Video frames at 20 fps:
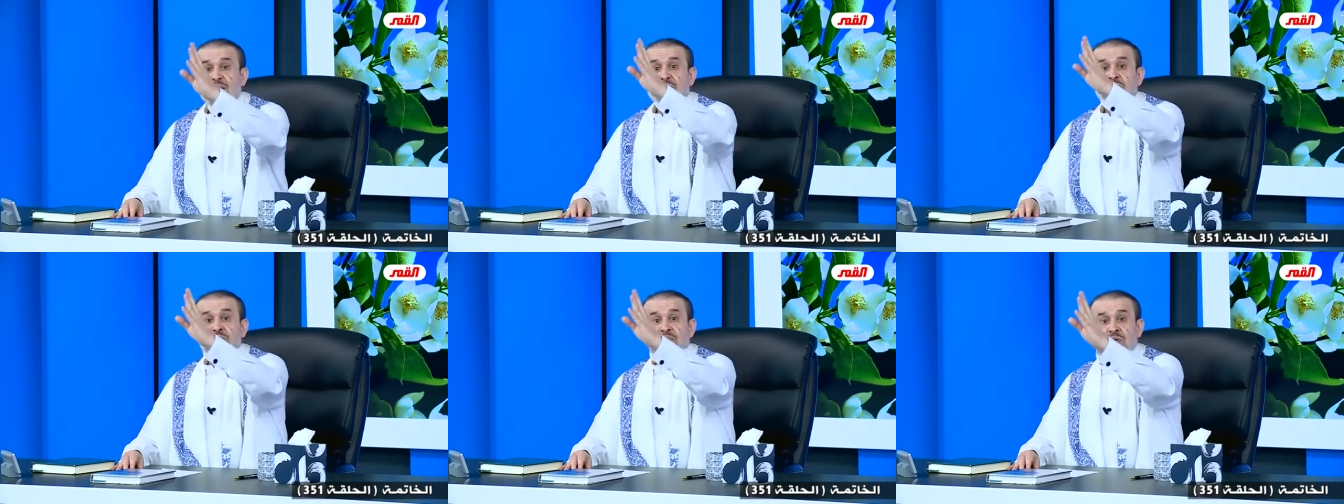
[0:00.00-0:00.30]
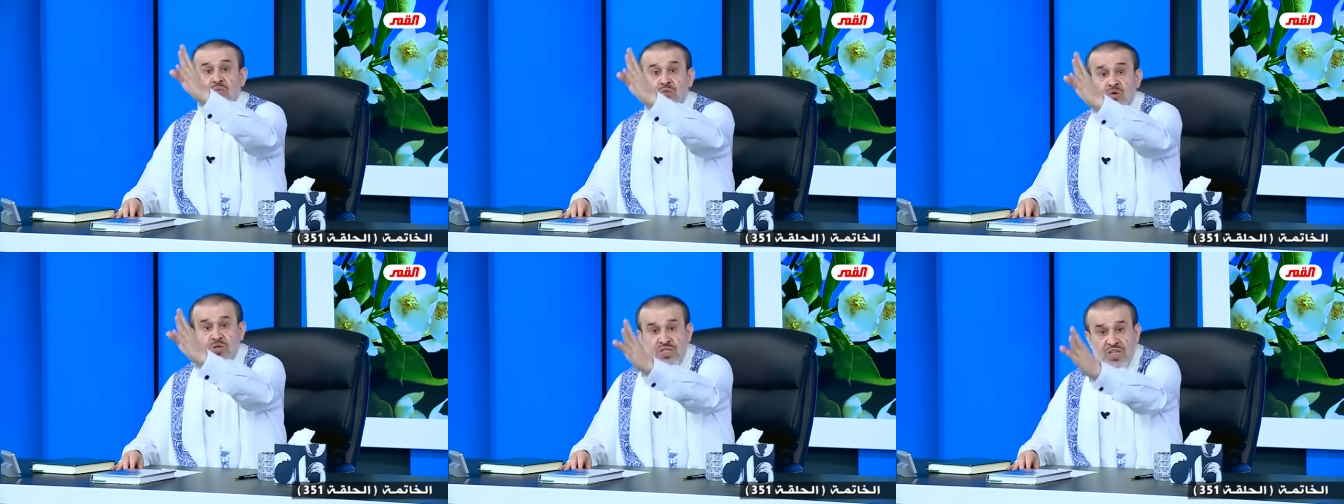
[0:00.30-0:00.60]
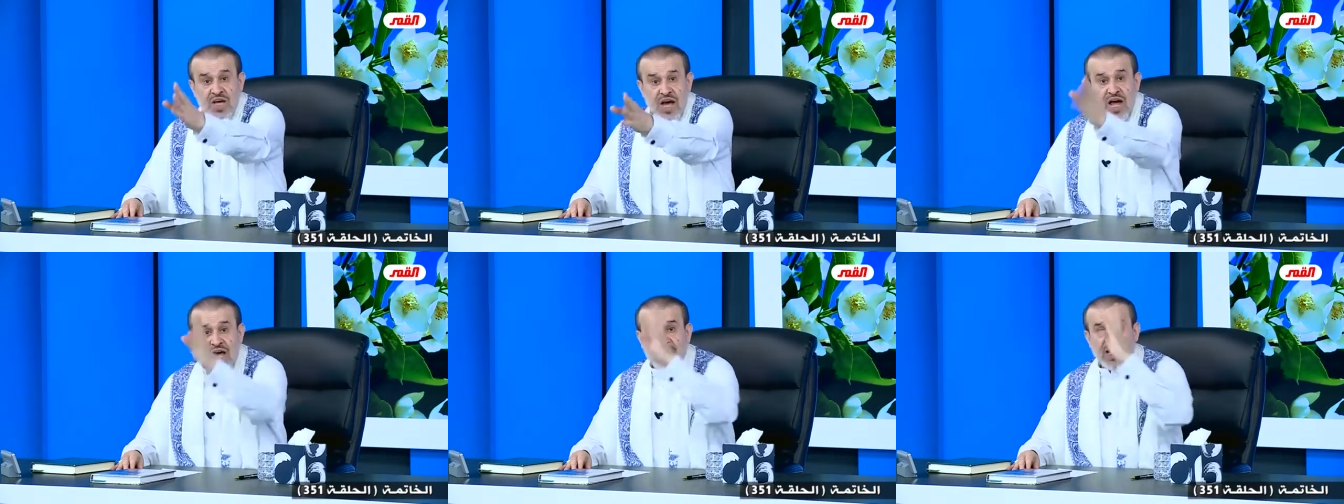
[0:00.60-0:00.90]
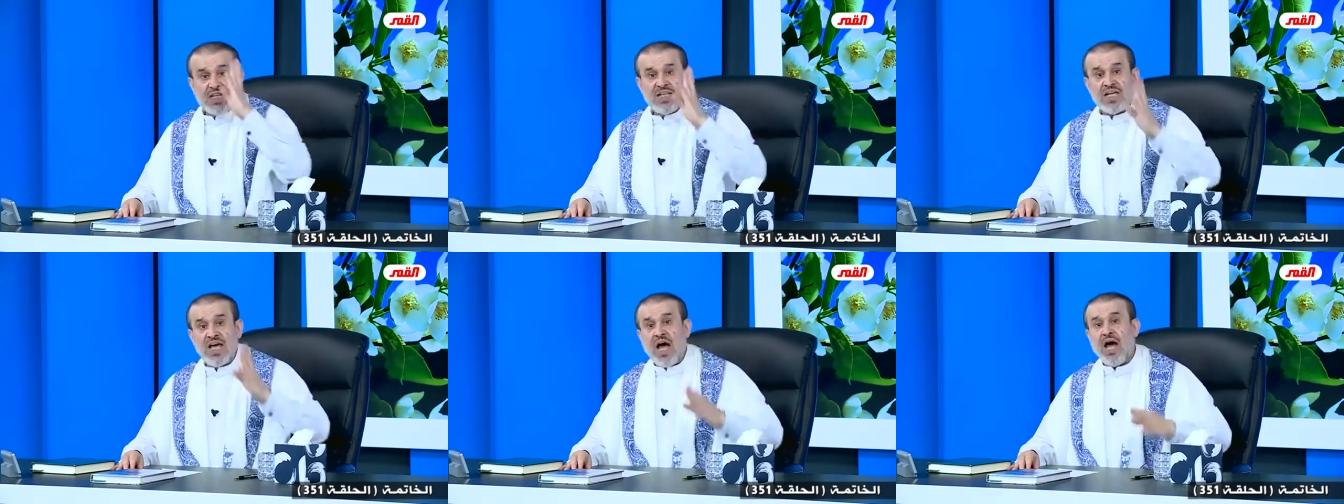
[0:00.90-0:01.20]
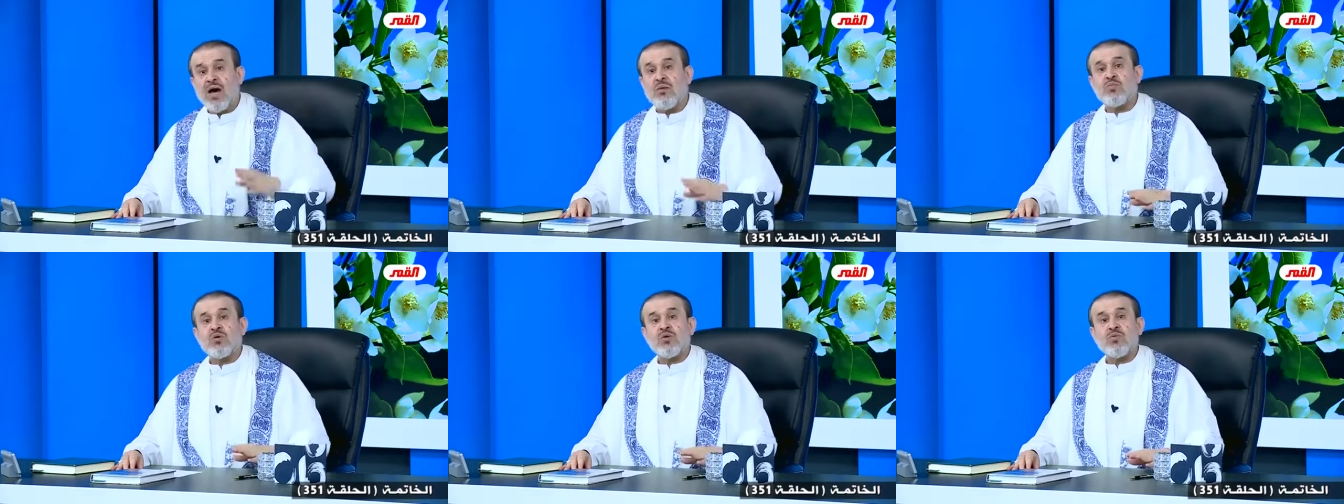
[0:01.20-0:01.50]
بمساعد
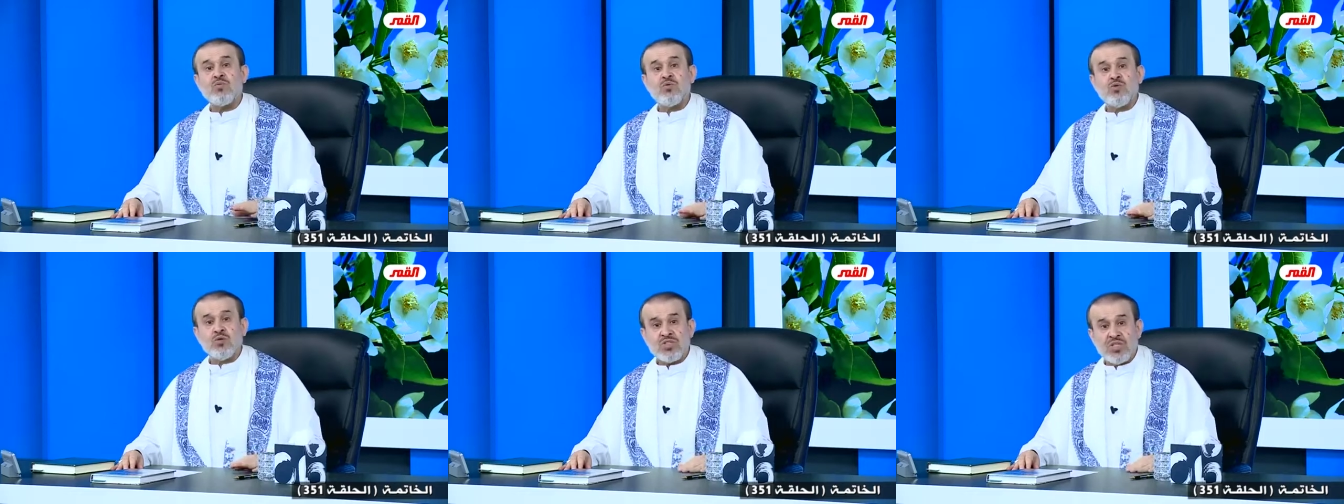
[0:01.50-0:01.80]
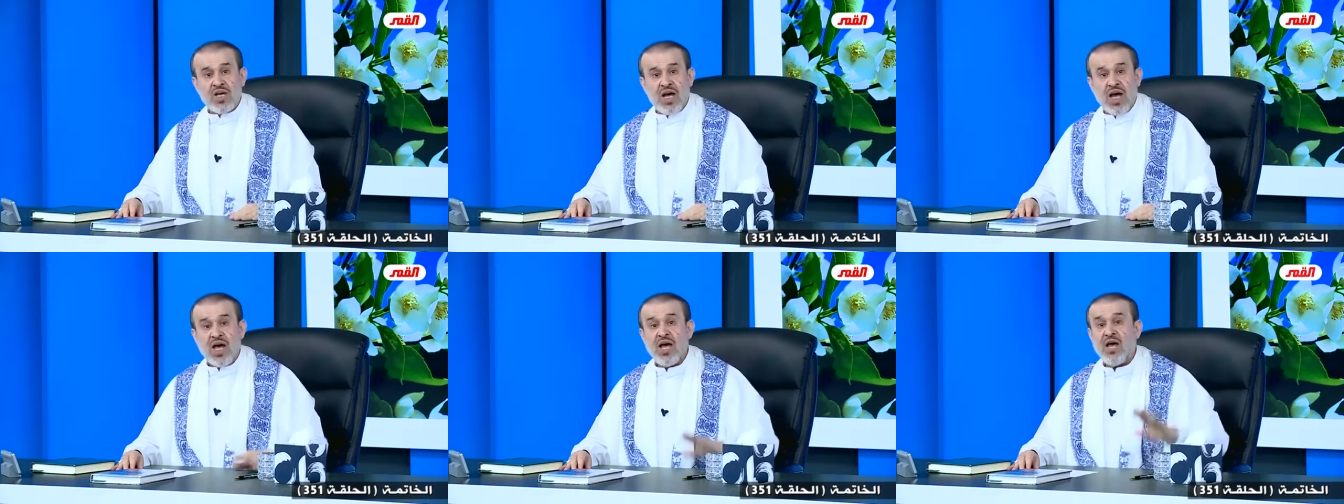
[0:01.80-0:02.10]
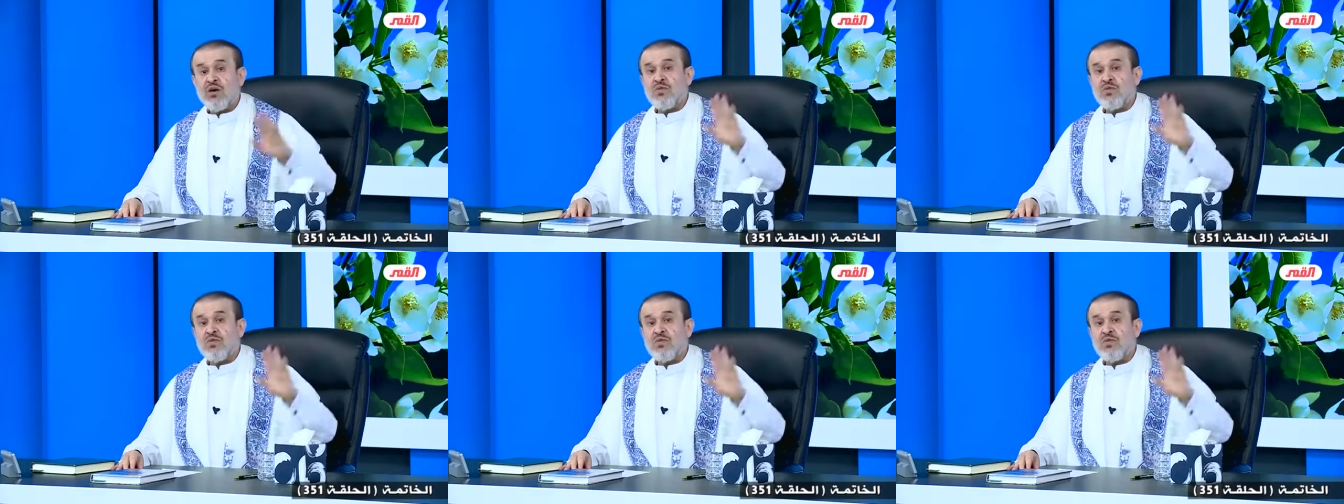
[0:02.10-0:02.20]
عمرو موسى